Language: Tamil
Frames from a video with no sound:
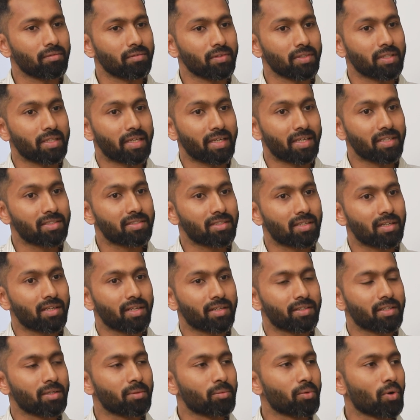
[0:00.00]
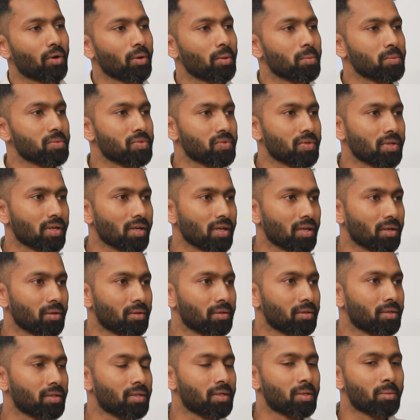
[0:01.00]
வித் ஏஜ் ரிலேட்டட் ப்ராப்ளம்ஸ்
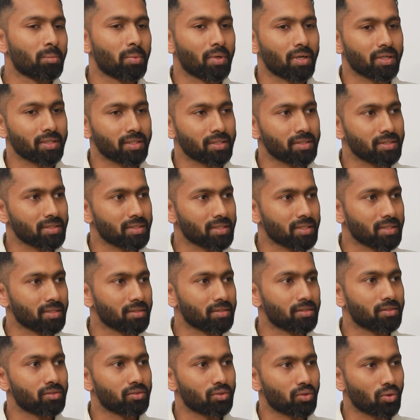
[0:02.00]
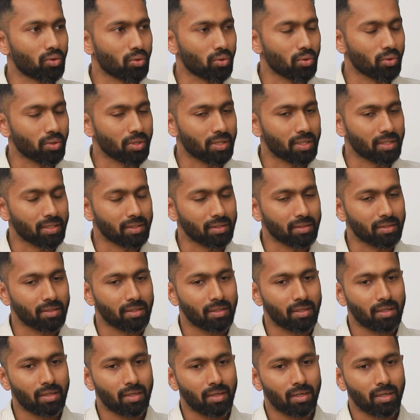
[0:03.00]
வரலாம் பார்க்கின்சன்ஸ் ஸ்ட்ரோக்கு
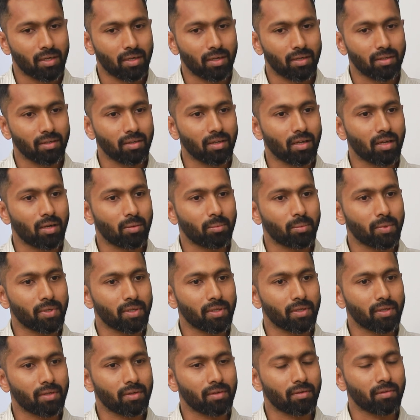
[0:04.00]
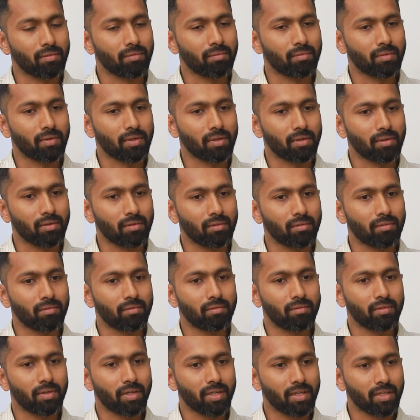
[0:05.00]
அது இல்லாமல்
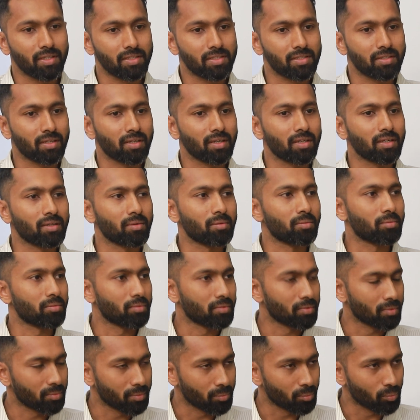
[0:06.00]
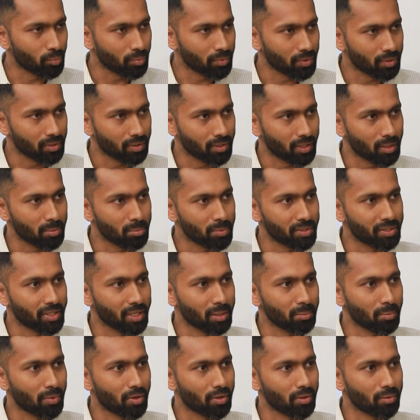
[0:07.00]
ஏஜ்னால எலும்பு
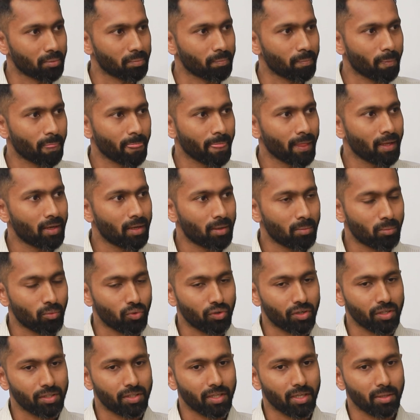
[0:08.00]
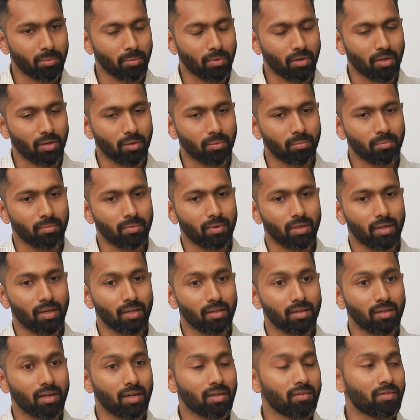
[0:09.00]
தேய்மானம் முட்டி தேய்மானம்
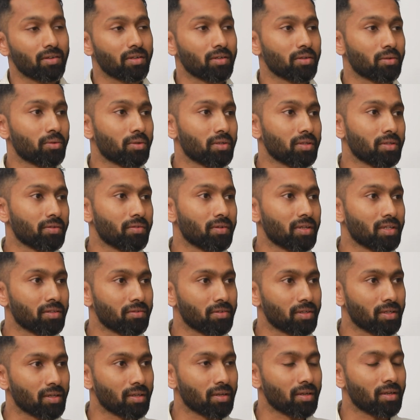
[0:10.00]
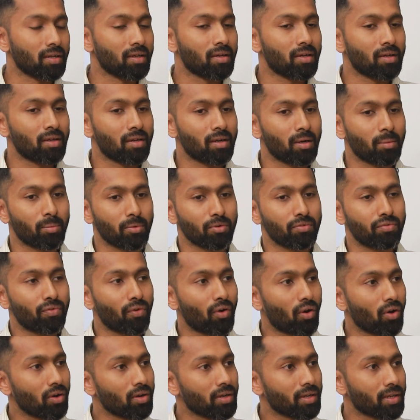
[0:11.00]
அதனால் வரக்கூடிய விளைவுகள் அப்புறம்
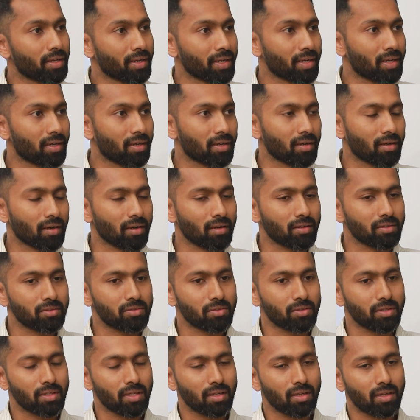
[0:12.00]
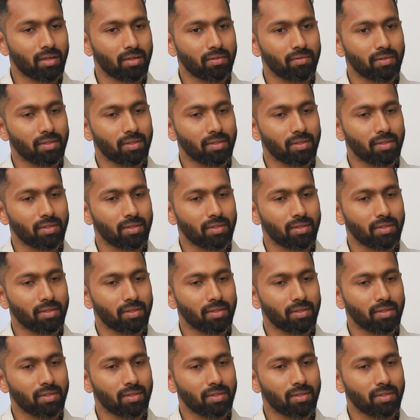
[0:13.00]
ஃபால் நிறையா ஆகலாம் ஸோ இதெல்லாம்